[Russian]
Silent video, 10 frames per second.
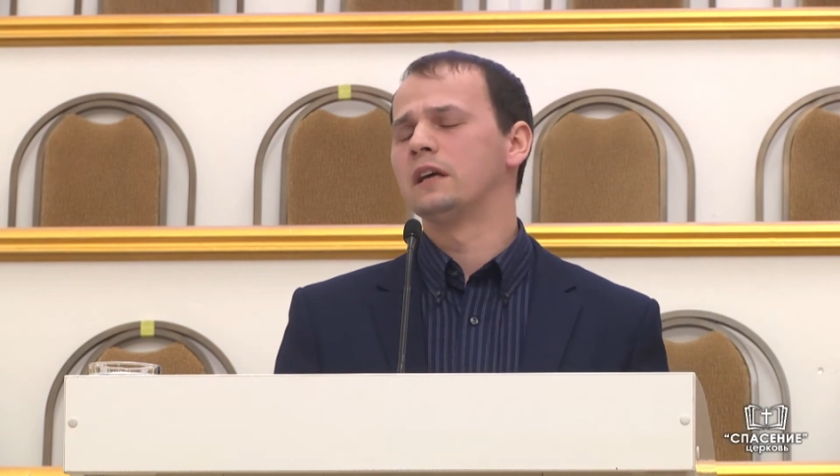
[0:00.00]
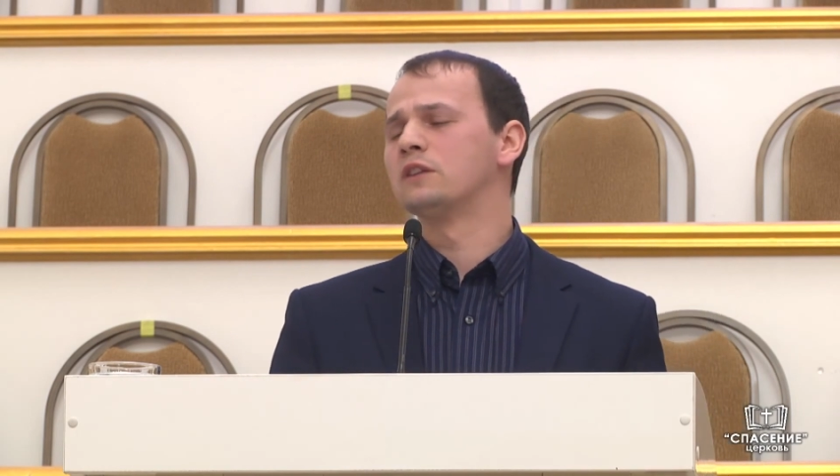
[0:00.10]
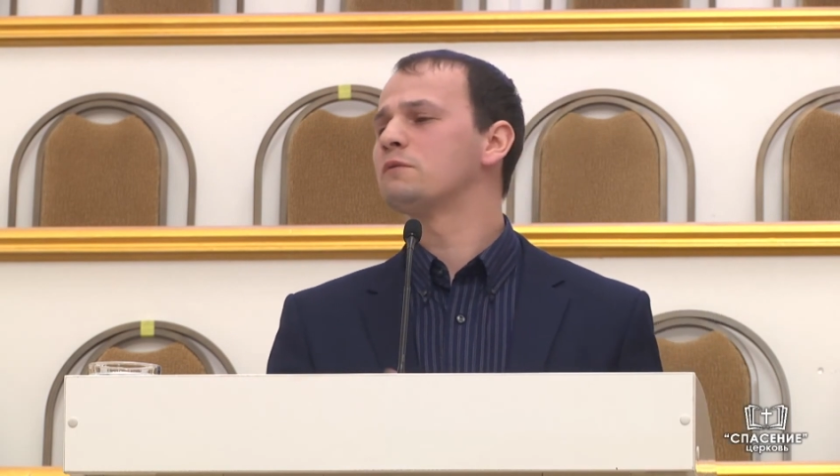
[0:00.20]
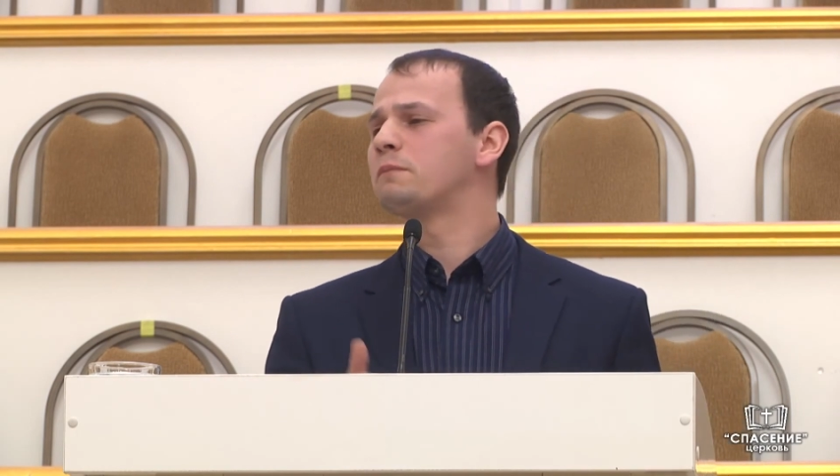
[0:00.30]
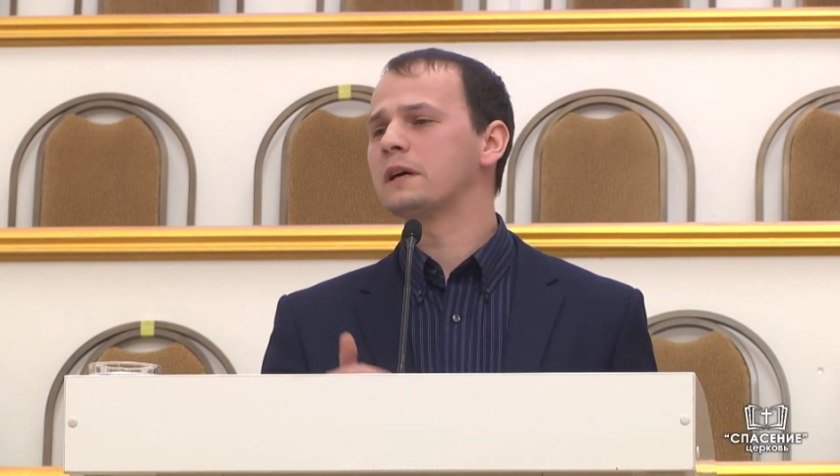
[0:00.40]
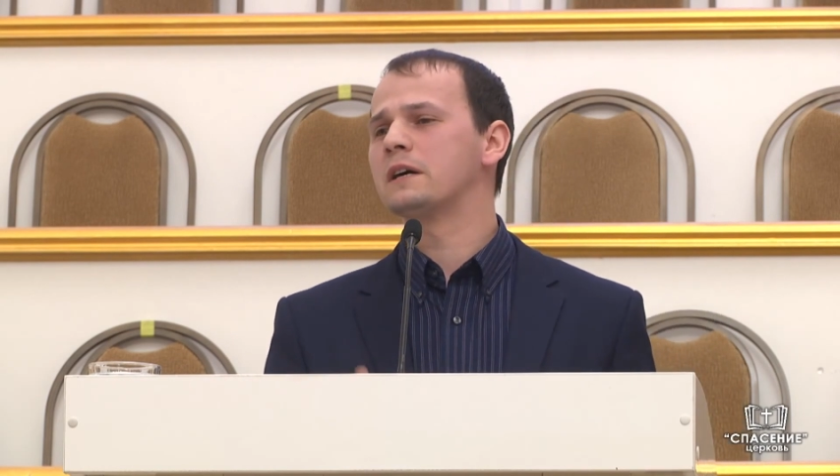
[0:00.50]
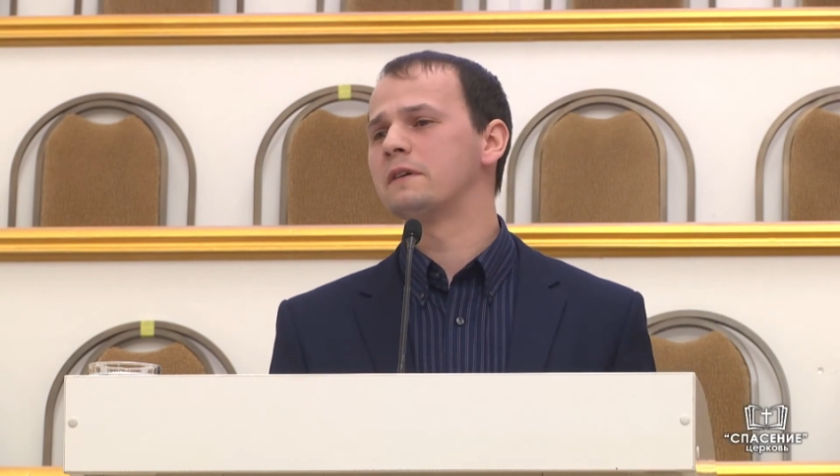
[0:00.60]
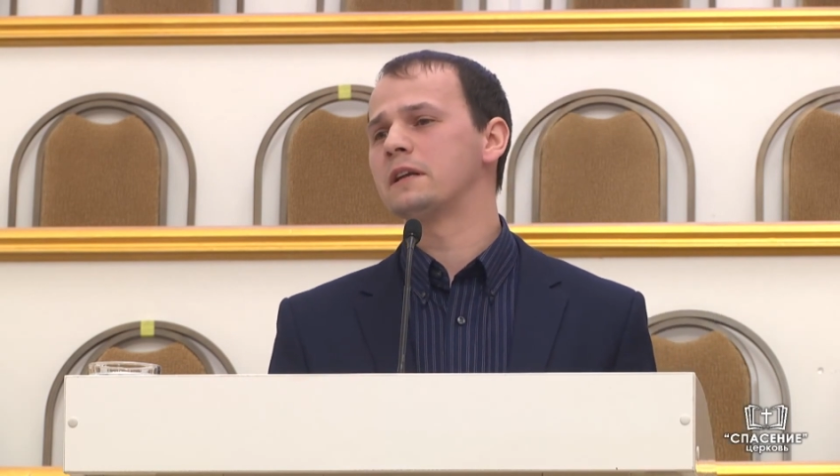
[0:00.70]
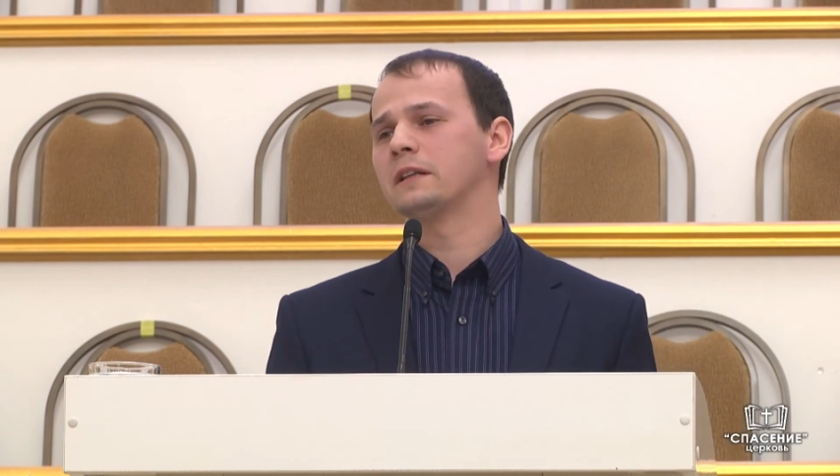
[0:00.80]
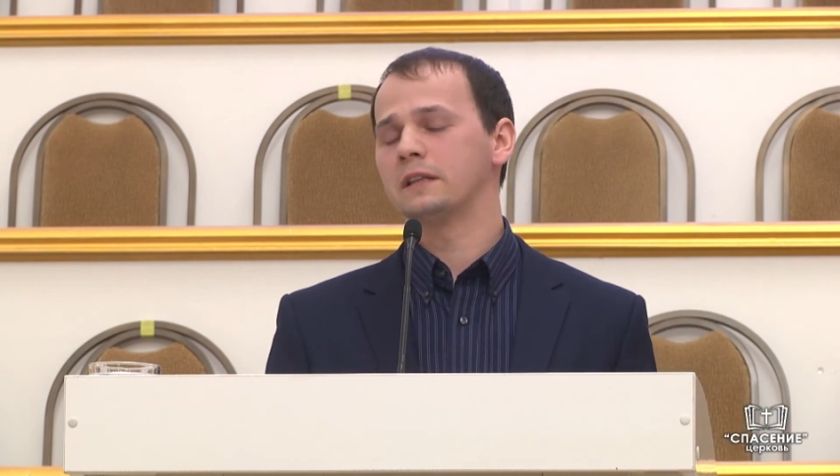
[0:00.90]
и оно
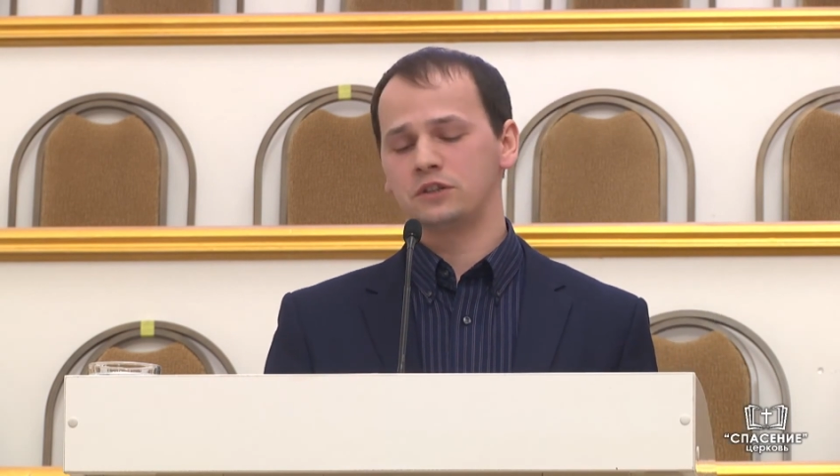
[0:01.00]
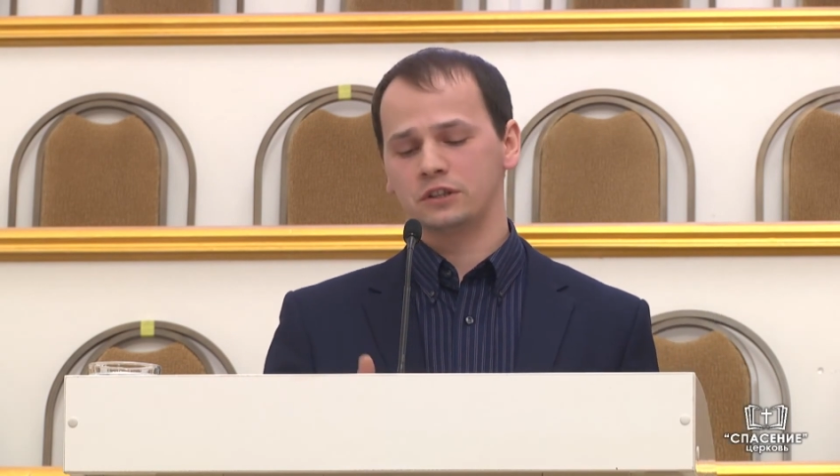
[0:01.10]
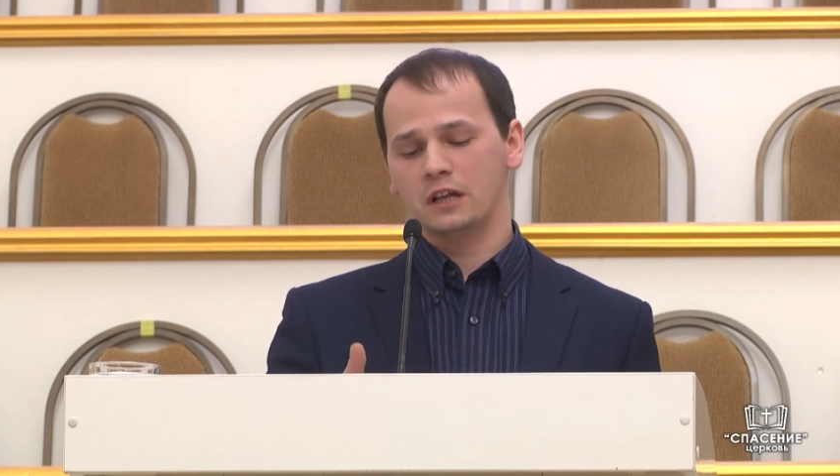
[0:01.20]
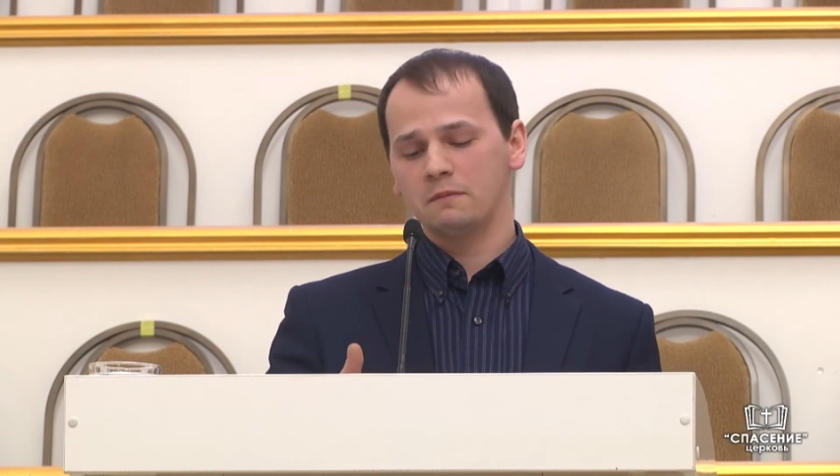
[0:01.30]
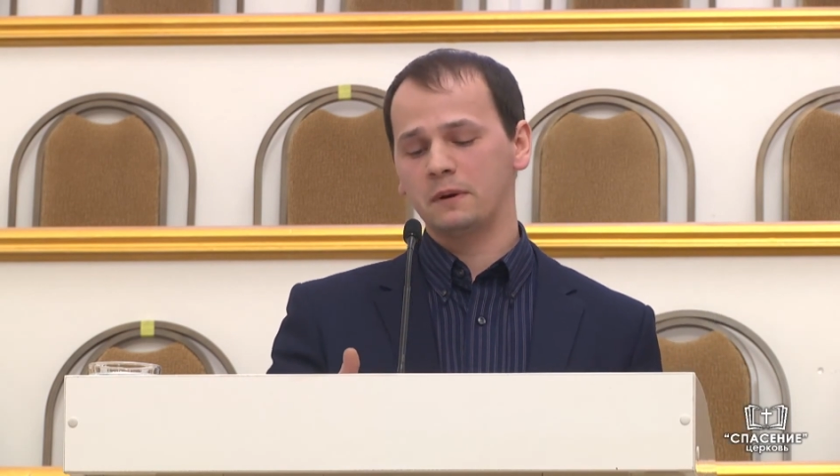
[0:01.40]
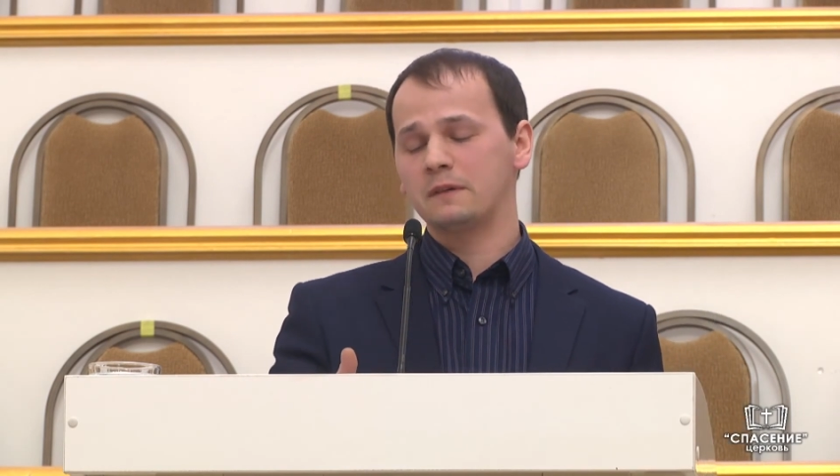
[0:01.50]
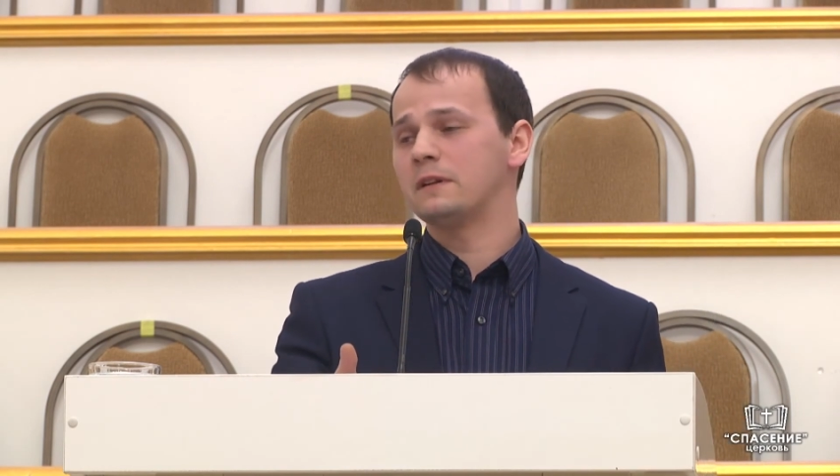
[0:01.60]
проговорило, читал про